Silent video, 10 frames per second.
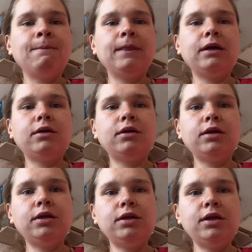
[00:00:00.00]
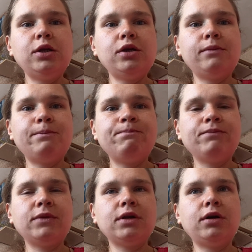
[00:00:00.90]
Э, и
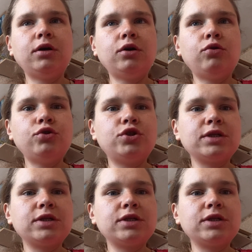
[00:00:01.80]
э, хочется